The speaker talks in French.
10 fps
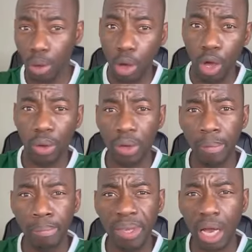Un
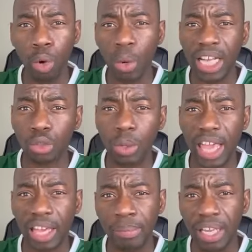mis en location
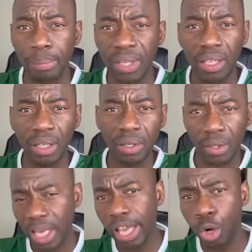Airbnb
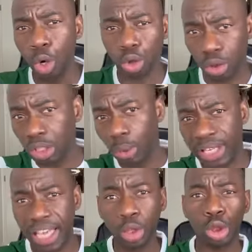et l'autre dans
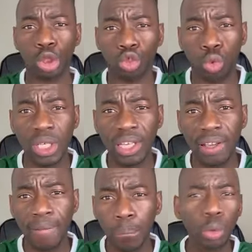lequel je suis
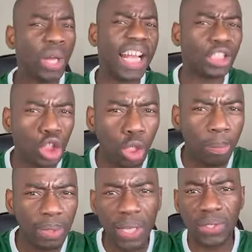de quatre
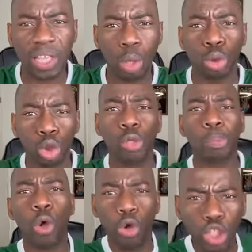chambres et salon dont je
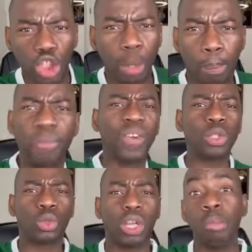prends une chambre pour faire
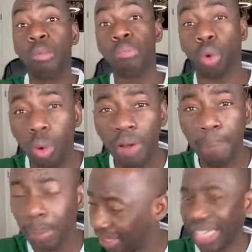de cela mon bureau.
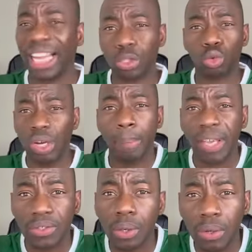Très rares sont les
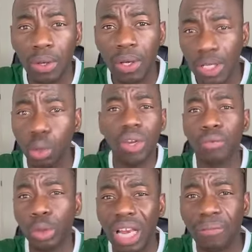personnes qui au
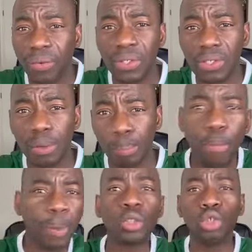niveau de la France peuvent
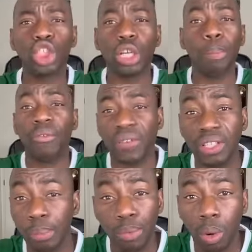prendre une chambre pour faire
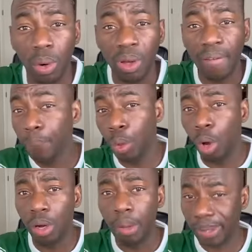d'un bureau.
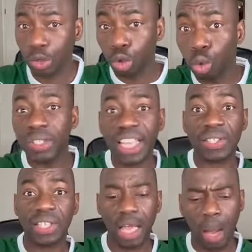Non, parce que tout ça
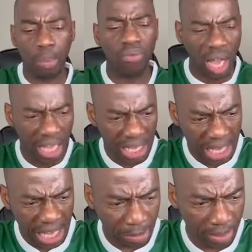sert à pouvoir
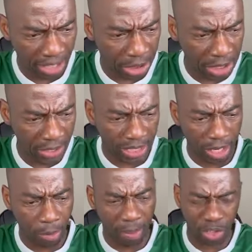héberger
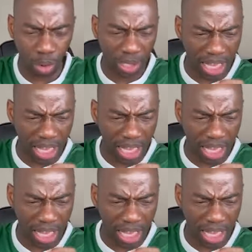certaines personnes.